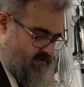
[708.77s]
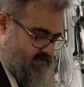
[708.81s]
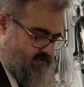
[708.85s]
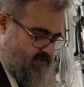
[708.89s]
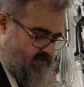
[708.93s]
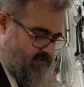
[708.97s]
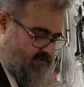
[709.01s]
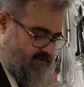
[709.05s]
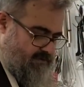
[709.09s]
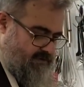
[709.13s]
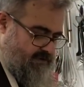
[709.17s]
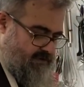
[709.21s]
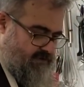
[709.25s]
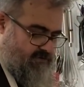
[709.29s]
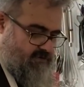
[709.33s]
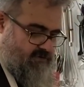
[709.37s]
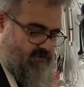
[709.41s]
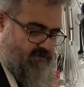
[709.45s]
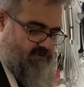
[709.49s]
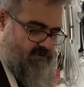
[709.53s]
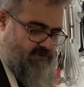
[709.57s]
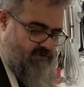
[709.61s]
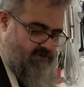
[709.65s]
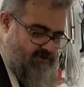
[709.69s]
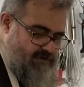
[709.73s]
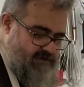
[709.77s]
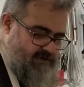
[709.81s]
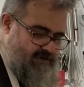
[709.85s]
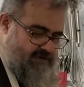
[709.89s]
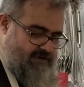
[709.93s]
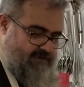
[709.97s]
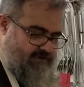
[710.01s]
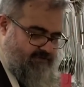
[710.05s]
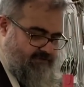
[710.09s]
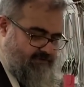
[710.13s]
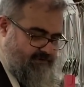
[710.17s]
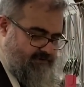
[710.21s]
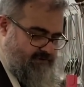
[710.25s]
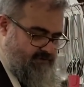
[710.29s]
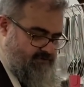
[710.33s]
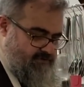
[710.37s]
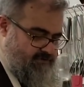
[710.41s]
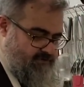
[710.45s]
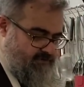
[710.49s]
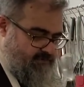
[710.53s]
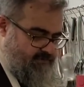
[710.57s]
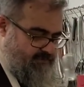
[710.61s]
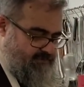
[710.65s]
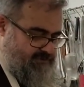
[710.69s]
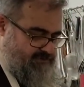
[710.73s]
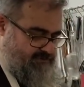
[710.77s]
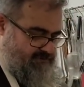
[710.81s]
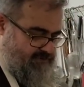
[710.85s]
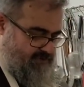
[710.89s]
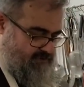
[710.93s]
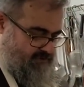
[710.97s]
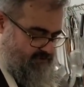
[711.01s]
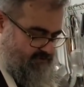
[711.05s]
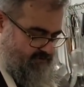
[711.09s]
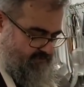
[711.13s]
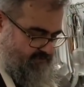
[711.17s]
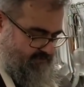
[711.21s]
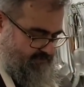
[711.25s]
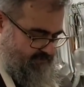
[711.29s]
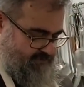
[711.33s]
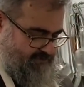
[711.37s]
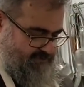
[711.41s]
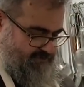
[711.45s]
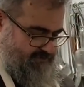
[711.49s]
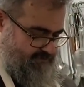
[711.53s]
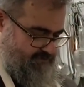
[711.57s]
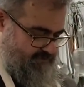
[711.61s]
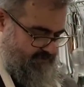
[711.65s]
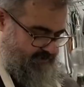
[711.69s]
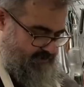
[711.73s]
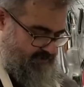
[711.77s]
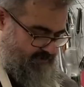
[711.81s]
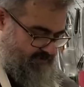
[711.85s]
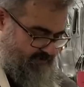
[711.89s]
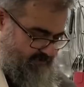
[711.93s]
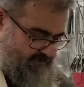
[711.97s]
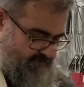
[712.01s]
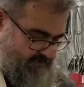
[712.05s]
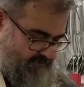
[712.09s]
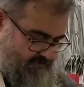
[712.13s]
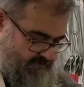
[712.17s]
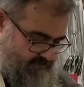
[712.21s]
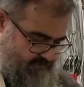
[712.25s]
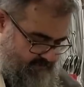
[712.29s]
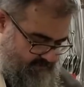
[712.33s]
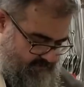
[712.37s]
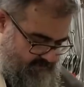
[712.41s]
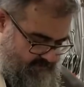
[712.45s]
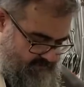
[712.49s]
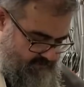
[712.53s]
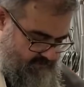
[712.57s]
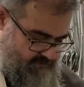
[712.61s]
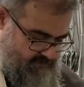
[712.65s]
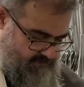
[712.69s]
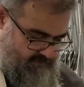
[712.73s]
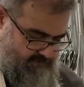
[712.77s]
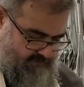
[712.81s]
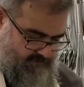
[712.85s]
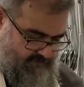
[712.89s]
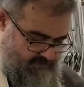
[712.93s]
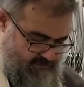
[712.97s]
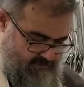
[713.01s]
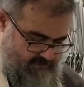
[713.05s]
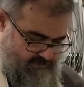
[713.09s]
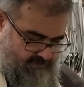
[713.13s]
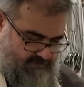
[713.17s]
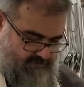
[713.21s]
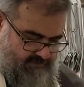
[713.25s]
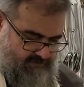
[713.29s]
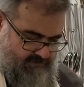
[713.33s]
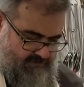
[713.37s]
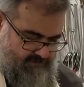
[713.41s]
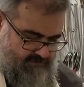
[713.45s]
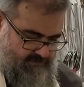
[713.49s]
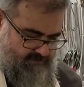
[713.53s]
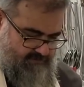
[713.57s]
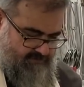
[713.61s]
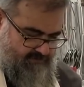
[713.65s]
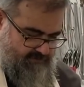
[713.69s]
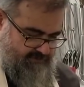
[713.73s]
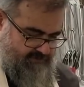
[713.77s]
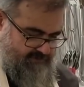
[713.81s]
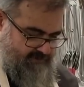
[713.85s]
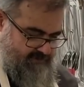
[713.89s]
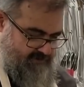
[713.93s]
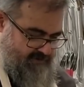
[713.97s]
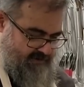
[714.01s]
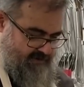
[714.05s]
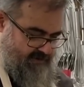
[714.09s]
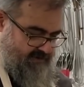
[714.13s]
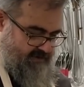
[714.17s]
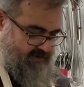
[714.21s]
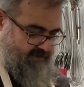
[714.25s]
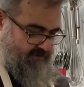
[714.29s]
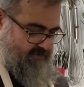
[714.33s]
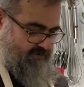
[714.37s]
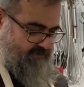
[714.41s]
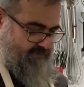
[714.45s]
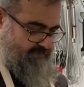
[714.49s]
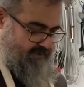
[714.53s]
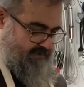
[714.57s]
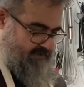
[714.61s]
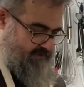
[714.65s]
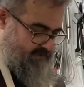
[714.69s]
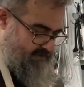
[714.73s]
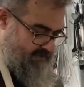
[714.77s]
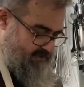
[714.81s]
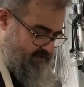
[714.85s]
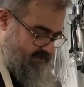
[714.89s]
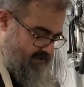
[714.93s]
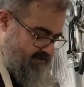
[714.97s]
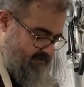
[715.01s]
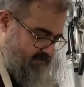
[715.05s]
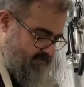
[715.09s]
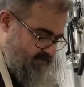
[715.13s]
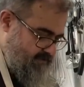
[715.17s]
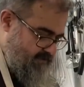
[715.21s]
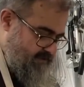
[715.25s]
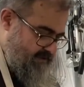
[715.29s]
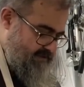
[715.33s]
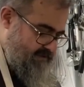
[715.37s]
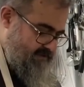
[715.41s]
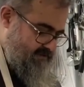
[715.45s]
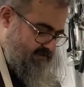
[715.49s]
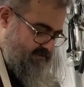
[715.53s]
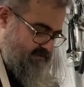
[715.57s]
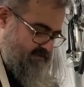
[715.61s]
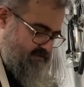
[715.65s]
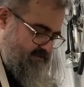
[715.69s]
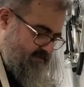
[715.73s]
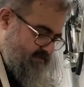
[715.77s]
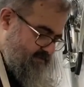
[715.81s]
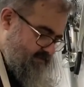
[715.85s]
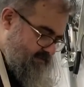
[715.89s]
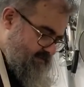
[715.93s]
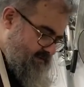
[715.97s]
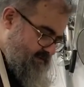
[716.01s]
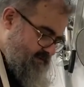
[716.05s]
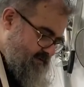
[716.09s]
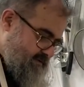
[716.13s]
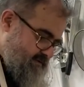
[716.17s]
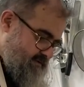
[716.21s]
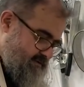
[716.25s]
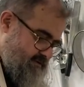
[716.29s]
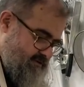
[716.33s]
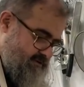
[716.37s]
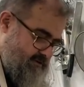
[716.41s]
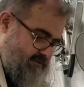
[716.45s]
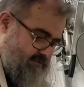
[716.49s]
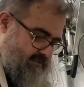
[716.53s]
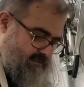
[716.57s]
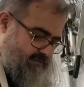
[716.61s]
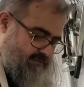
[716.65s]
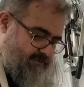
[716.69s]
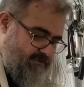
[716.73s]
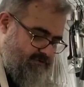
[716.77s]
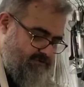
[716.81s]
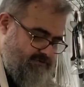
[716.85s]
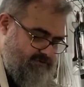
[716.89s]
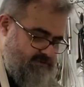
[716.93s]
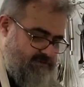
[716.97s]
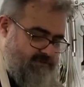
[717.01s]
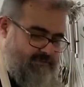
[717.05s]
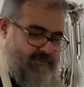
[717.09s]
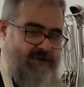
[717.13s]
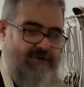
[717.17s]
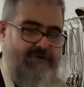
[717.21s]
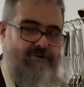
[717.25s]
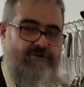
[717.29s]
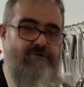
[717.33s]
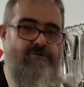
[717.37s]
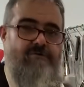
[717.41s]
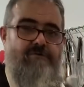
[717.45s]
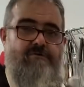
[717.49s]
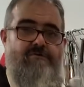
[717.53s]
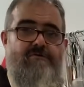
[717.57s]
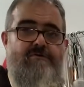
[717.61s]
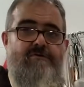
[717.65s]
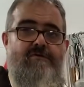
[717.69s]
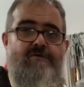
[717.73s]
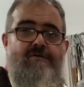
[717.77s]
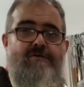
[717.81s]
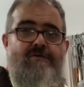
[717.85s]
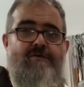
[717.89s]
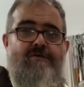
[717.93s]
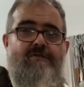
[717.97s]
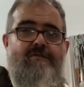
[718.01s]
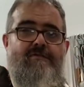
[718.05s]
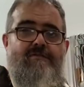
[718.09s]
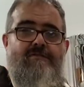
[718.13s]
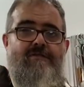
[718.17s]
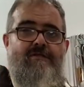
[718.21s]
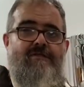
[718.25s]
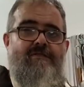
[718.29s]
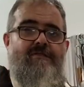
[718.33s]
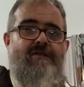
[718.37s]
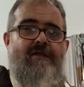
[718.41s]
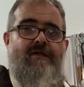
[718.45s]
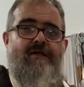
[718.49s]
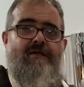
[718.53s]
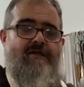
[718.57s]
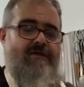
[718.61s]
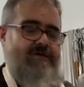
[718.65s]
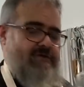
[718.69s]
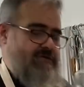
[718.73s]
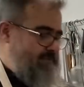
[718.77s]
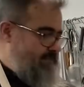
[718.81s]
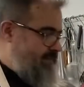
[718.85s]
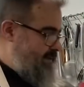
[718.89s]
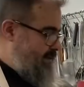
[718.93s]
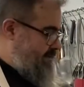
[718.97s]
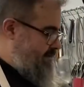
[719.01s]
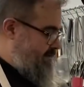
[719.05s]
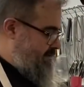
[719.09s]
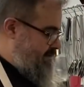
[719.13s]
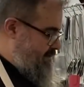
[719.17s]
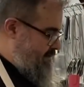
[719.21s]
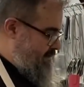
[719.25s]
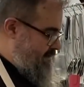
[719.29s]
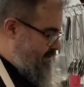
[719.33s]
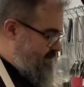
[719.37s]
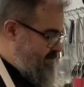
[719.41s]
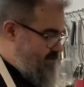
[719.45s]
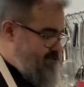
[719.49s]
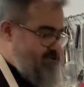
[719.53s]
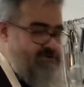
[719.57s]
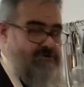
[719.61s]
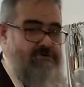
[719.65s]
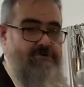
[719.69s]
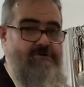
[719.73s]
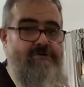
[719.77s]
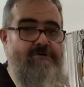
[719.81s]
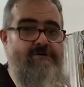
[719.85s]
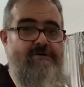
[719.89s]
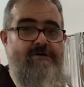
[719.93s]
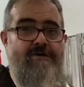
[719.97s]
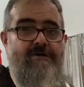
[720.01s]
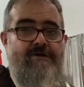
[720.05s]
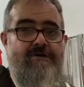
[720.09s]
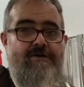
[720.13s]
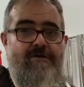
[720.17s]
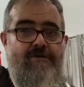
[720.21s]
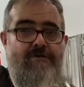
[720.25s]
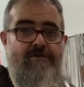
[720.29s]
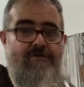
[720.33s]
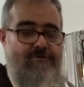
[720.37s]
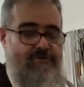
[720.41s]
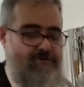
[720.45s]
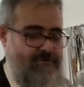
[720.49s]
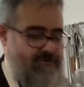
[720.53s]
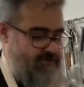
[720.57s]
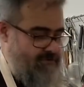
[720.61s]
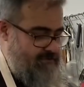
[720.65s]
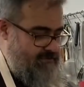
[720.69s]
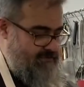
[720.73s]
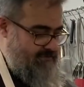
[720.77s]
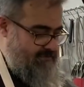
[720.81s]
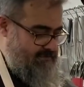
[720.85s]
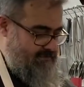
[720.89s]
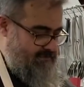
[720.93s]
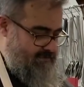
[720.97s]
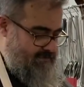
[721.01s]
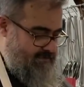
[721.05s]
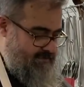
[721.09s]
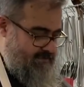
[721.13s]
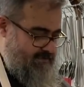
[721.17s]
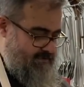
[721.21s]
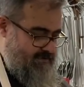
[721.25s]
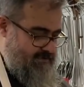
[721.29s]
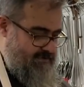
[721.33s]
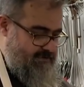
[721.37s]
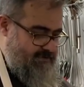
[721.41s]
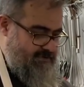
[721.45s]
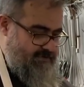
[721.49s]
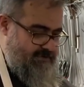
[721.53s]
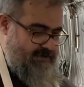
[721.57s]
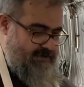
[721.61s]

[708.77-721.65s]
Como tengo el arroz al horno puesto, en el horno, pues tendrán que compartir las cocas, como buenos hermanos, tendrán que compartir lecho en el horno con